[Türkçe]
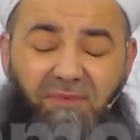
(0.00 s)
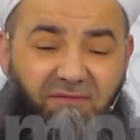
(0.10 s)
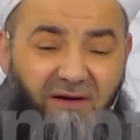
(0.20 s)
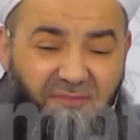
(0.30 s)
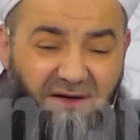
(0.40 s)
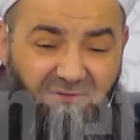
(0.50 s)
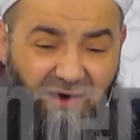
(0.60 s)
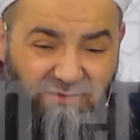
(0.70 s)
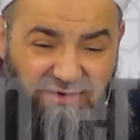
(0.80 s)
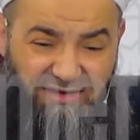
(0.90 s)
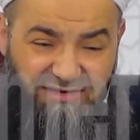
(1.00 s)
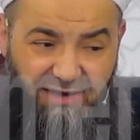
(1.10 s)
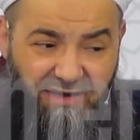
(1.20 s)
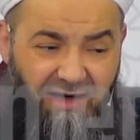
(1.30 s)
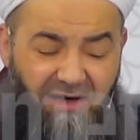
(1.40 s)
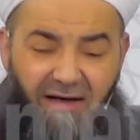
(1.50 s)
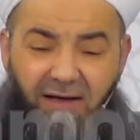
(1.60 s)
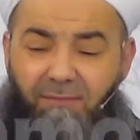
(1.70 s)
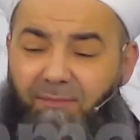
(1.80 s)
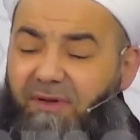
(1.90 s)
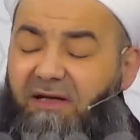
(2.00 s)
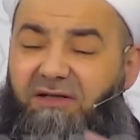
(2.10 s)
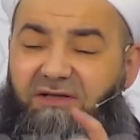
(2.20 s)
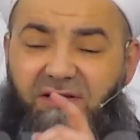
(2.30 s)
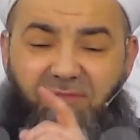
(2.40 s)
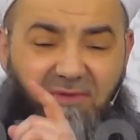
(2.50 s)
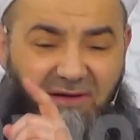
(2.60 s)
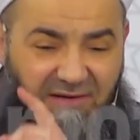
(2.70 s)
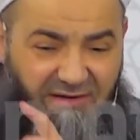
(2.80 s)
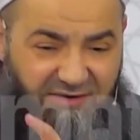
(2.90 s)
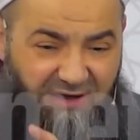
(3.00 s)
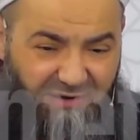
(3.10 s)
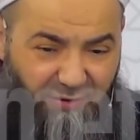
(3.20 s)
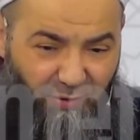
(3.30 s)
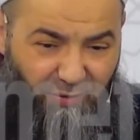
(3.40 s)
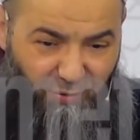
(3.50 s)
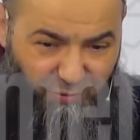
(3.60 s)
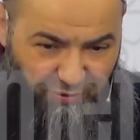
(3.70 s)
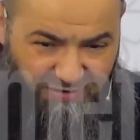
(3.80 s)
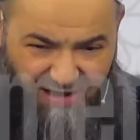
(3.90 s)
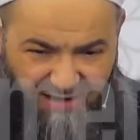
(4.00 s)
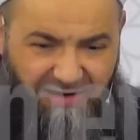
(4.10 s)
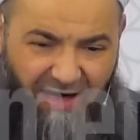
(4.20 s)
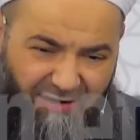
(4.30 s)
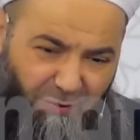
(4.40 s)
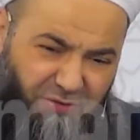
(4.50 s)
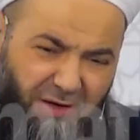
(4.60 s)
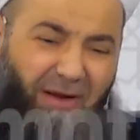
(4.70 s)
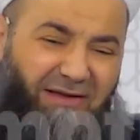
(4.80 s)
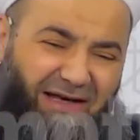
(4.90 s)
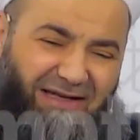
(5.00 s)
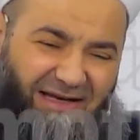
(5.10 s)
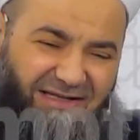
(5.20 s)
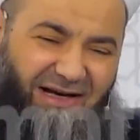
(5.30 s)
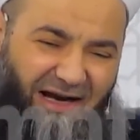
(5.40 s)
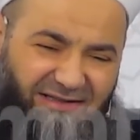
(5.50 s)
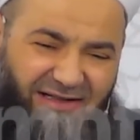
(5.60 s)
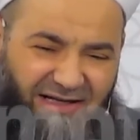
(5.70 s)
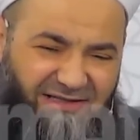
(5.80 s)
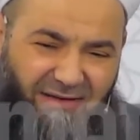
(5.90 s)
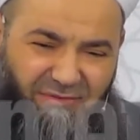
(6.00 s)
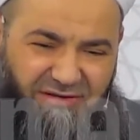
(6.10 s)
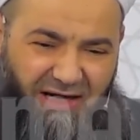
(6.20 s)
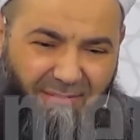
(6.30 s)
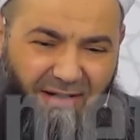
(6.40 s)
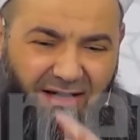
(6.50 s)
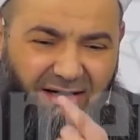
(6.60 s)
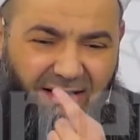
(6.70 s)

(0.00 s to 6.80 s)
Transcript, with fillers: bir, biri var mı diyecekler. Bir kişi e, içlerinde o olacak, yani o zamanlar gelecek, artık azalmış sahabe